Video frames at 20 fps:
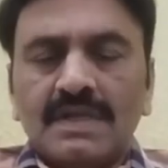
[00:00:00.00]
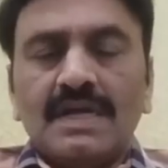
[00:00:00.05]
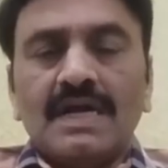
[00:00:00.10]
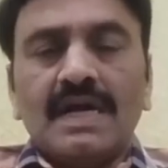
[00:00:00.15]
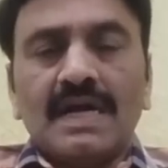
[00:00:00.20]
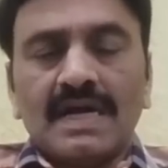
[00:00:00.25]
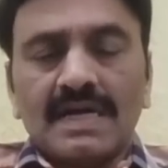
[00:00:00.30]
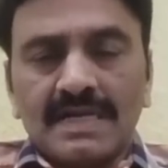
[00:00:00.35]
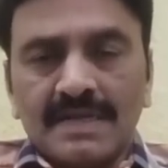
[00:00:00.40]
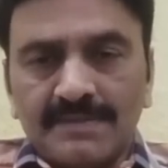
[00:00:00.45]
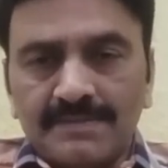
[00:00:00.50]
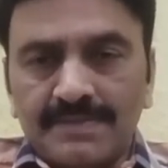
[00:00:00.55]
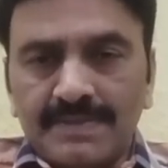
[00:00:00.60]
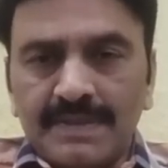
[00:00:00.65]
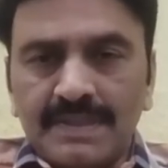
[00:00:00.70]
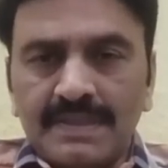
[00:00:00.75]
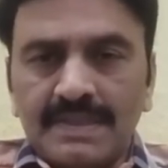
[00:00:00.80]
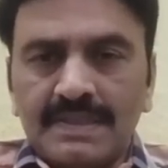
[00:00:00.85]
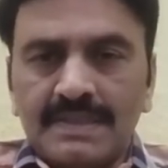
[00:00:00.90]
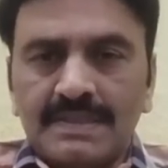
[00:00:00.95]
ఆ కంపెనీ
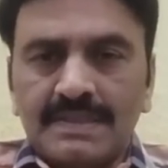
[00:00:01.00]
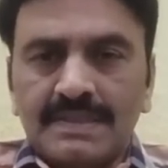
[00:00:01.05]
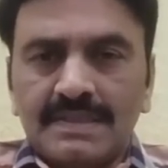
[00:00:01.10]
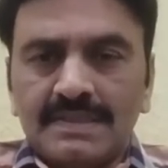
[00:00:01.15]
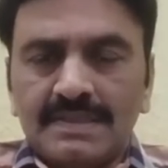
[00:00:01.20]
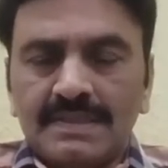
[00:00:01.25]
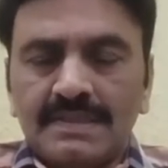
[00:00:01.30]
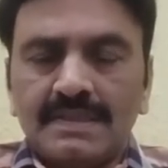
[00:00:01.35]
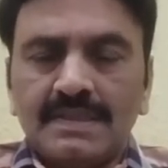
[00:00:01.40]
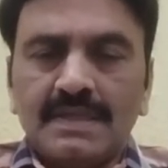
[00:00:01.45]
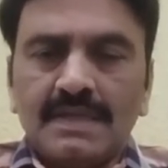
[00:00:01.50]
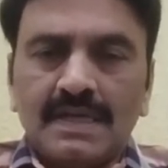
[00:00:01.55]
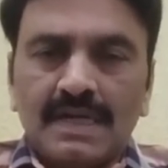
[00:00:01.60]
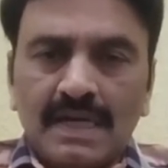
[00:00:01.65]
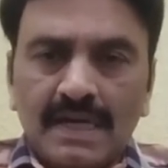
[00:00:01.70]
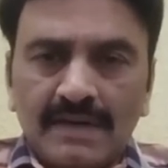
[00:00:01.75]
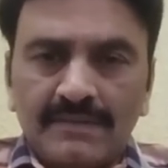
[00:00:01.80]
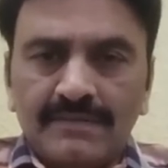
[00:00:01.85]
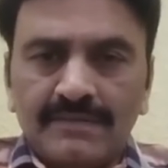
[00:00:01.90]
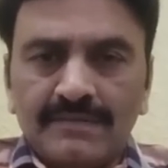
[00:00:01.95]
ఏంటి ఆ
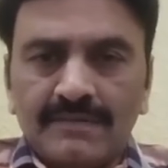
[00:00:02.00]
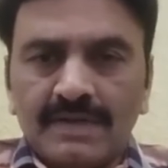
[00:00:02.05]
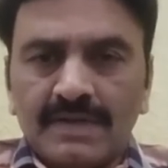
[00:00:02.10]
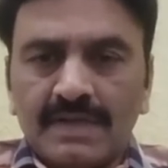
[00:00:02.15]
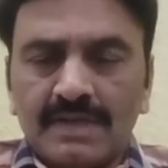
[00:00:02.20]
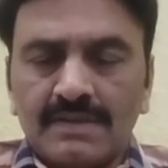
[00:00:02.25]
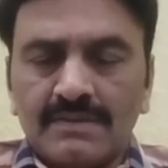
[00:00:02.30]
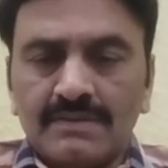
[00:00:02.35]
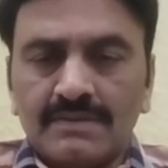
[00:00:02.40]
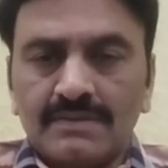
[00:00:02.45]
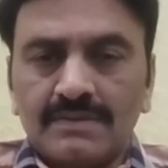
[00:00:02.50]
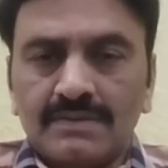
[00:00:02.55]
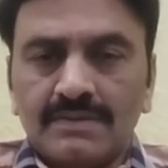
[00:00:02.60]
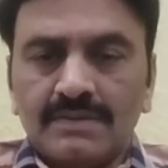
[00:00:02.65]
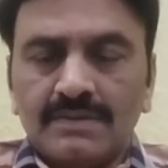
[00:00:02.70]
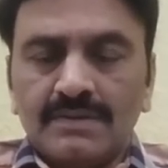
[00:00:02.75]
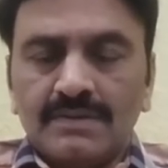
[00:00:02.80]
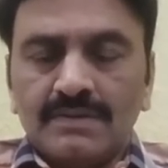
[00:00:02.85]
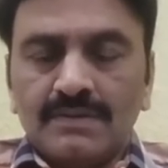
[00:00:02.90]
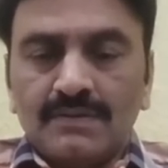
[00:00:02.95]
వివరాలు
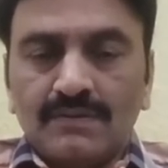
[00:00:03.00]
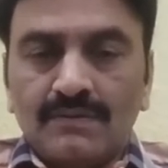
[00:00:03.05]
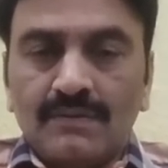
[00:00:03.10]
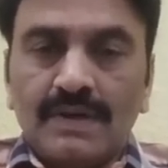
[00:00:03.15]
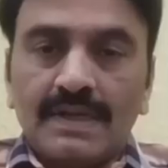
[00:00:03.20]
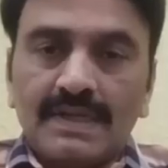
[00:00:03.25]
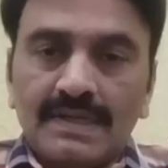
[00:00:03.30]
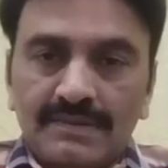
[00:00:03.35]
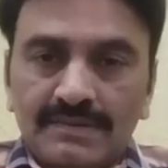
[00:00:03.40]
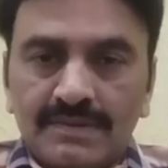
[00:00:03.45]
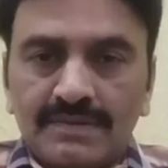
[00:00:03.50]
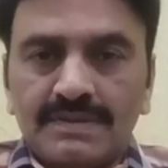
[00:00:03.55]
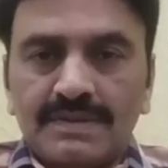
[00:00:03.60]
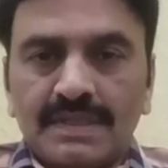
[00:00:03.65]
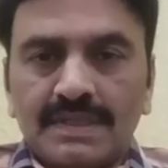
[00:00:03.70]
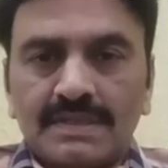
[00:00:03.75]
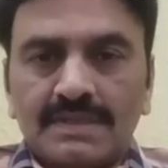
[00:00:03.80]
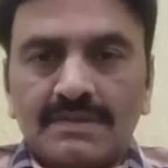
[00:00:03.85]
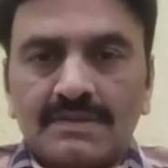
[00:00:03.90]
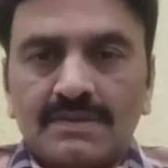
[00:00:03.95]
వారు ఏమేమి
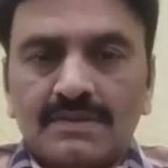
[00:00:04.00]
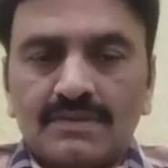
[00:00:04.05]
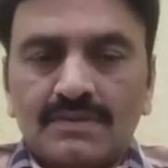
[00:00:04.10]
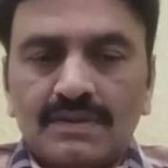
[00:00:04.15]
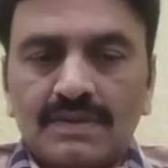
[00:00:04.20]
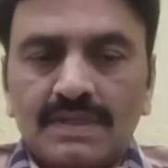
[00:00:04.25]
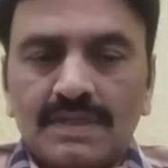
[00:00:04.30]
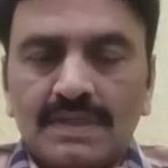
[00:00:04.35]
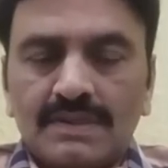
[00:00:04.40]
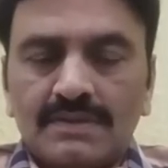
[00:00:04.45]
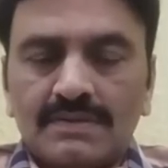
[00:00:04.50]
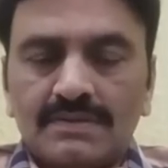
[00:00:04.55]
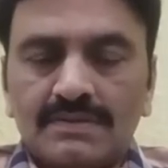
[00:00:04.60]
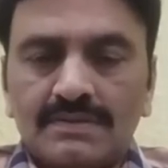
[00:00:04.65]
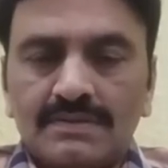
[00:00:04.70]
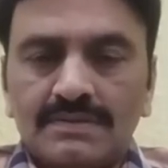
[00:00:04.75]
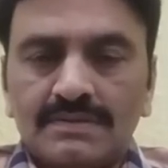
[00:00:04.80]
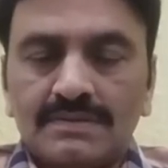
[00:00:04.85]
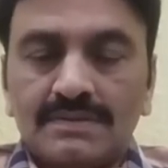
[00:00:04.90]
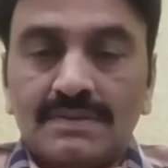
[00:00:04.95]
చేద్దాం అనుకుంటున్నారు
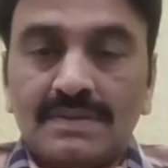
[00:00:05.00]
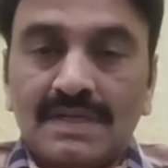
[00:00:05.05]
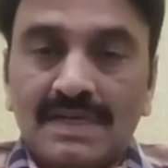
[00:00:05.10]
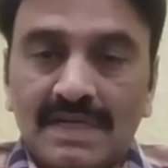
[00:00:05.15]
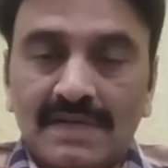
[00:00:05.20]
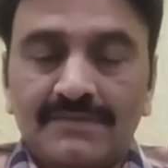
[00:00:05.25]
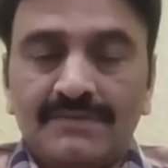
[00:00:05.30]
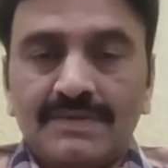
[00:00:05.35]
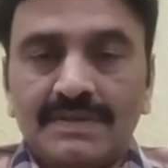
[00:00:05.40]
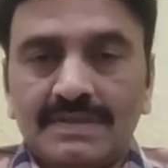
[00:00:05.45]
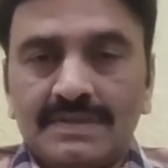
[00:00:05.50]
అవి